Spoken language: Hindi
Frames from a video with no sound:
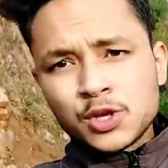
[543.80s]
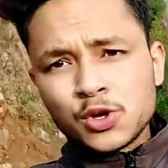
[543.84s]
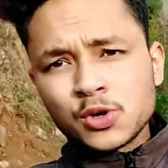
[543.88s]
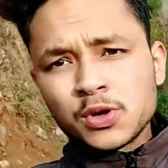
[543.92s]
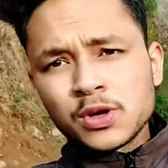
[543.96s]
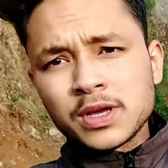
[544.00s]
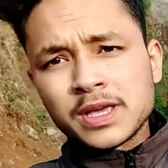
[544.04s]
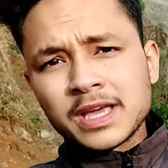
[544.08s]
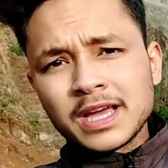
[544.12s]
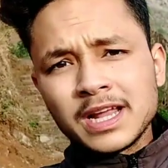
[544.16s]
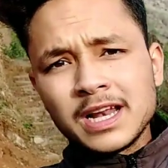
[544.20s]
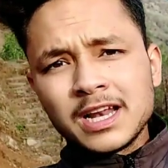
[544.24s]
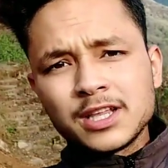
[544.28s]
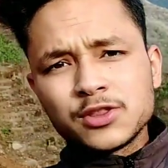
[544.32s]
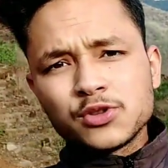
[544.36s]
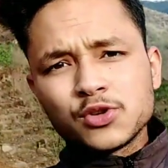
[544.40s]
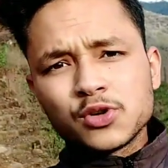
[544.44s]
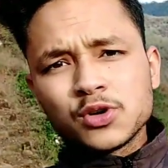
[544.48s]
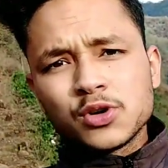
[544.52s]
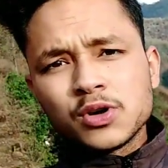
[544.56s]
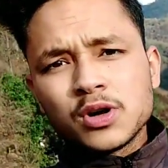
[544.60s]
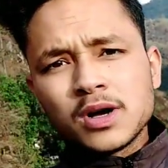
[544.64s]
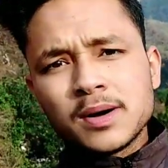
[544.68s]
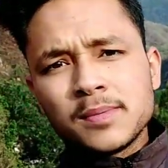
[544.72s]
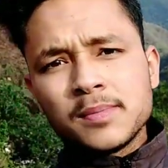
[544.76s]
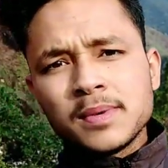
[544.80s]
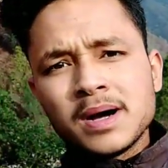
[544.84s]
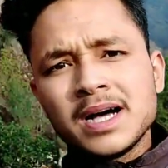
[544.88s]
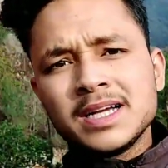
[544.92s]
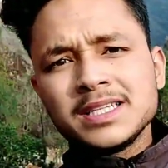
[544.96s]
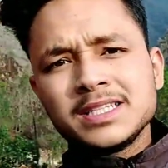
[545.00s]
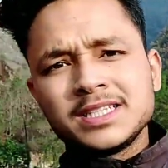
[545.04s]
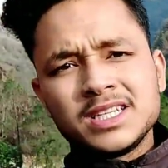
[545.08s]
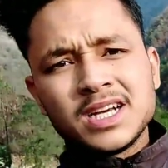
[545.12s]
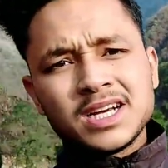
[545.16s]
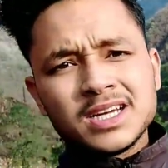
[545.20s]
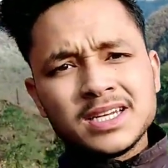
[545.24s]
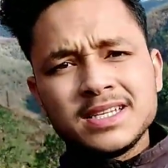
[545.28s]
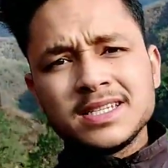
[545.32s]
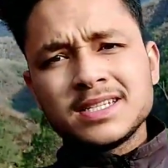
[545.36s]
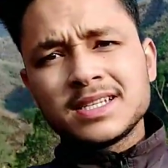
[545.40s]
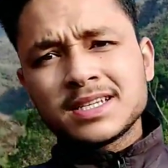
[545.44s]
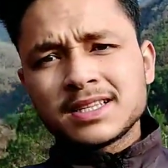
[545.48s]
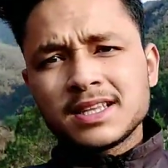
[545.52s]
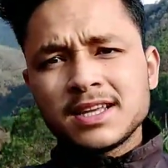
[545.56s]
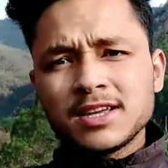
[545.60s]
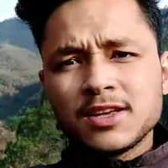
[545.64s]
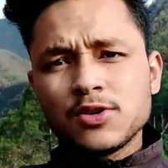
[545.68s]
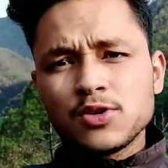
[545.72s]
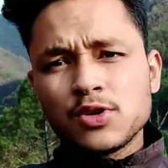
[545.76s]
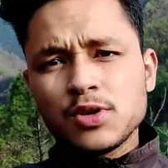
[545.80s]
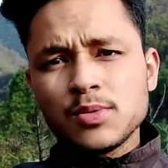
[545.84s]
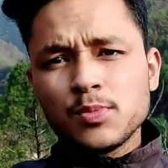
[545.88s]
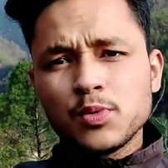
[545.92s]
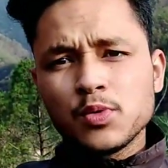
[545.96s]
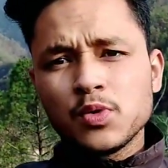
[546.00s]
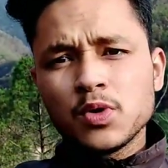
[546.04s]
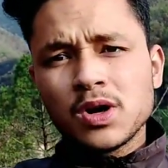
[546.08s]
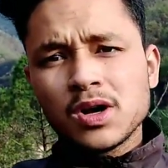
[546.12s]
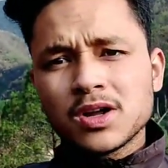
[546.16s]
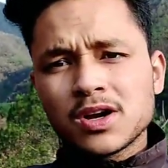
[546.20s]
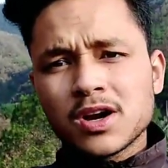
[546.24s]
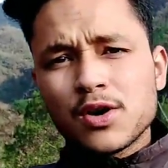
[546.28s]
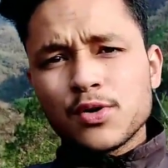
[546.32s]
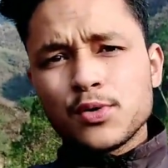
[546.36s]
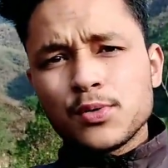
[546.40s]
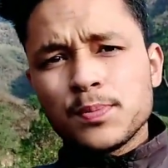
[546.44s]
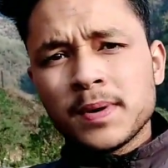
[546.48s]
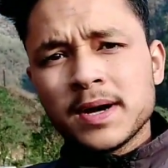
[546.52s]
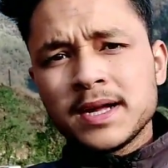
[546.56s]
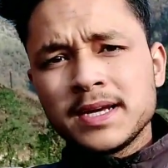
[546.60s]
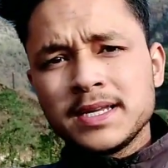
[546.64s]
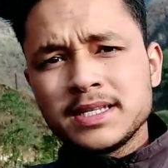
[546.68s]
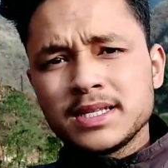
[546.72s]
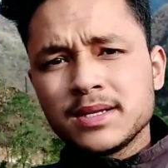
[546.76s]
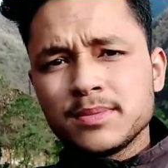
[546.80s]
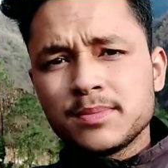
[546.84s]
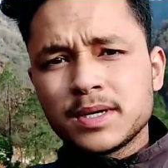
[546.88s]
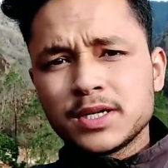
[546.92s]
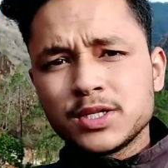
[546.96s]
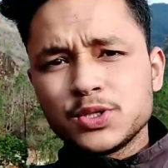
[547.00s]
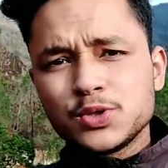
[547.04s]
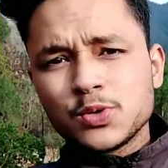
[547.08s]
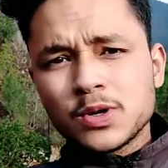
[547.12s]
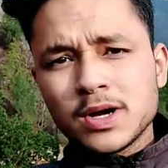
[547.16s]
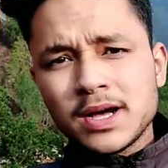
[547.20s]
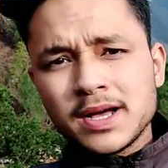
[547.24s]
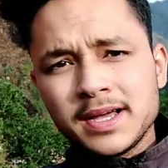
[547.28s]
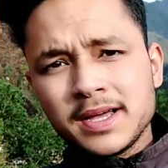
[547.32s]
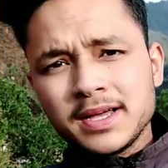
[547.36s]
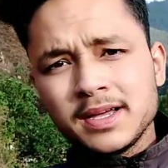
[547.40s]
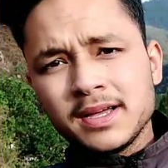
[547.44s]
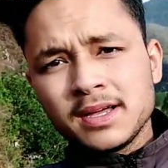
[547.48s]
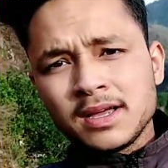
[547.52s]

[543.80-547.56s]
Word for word: क्योंकि खेलने तो हम आज जा नहीं सकते क्योंकि पूरा ग्राउंड पानी से भर चुका है